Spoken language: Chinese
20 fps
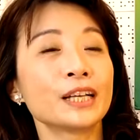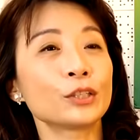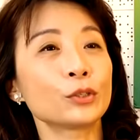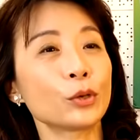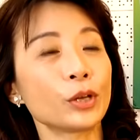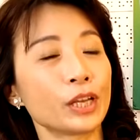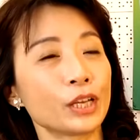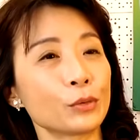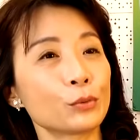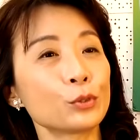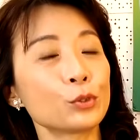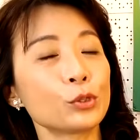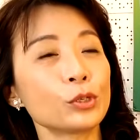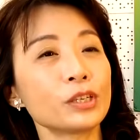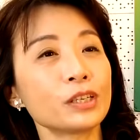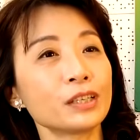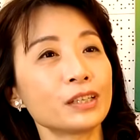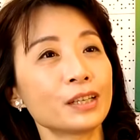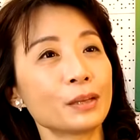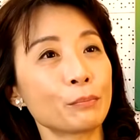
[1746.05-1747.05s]
对，我
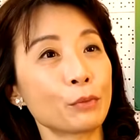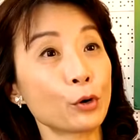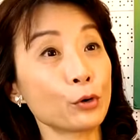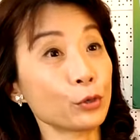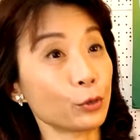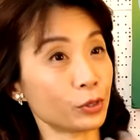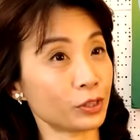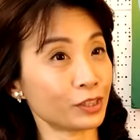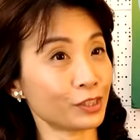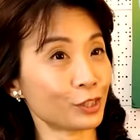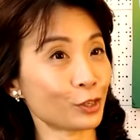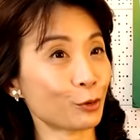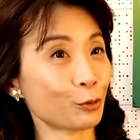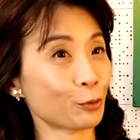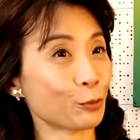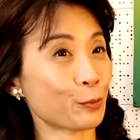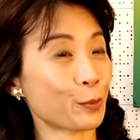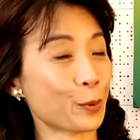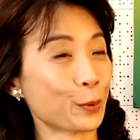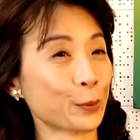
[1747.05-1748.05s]
觉得朋友一定照
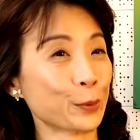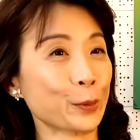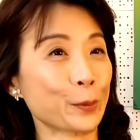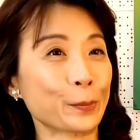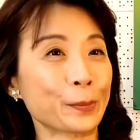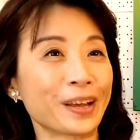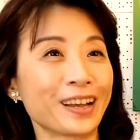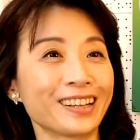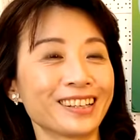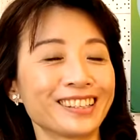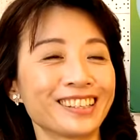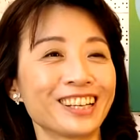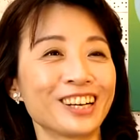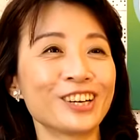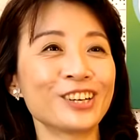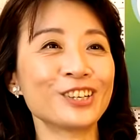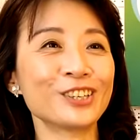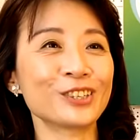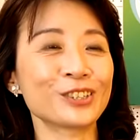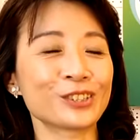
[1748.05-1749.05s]
顾朋友嘛。
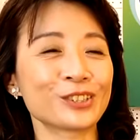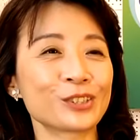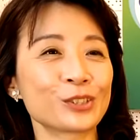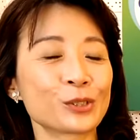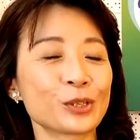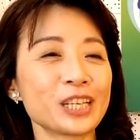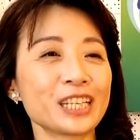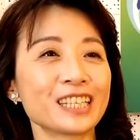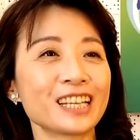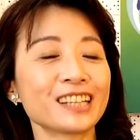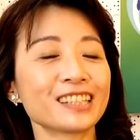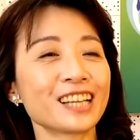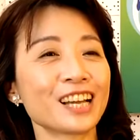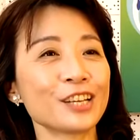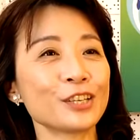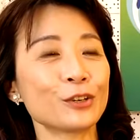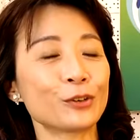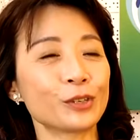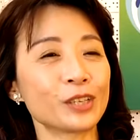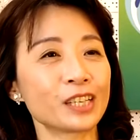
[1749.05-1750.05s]
然后，所以当
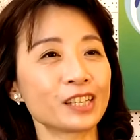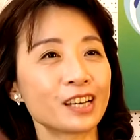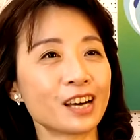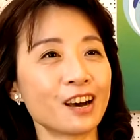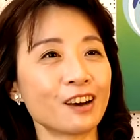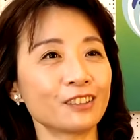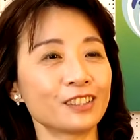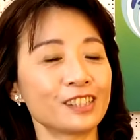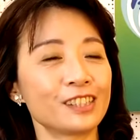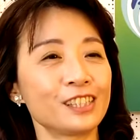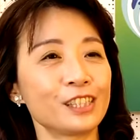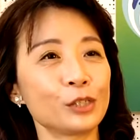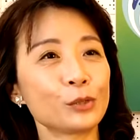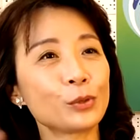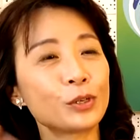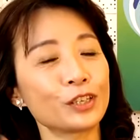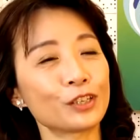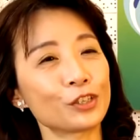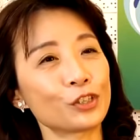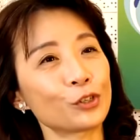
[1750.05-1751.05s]
他有一个好的机
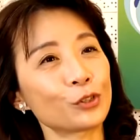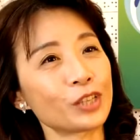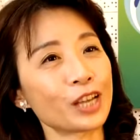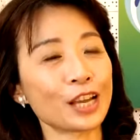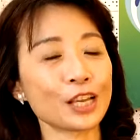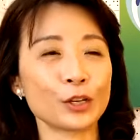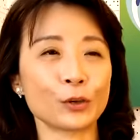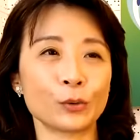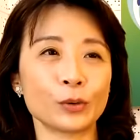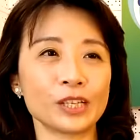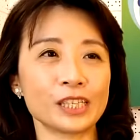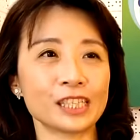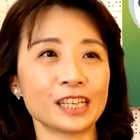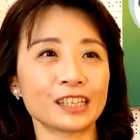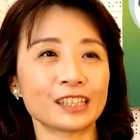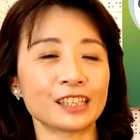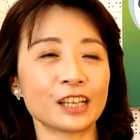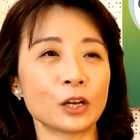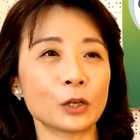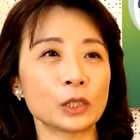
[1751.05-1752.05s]
会的时候，他也会
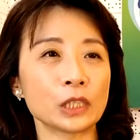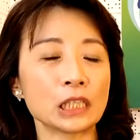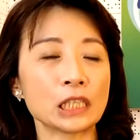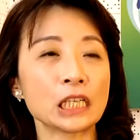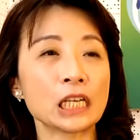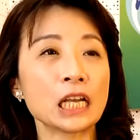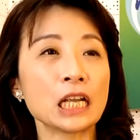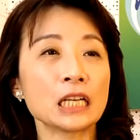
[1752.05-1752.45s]
想到你。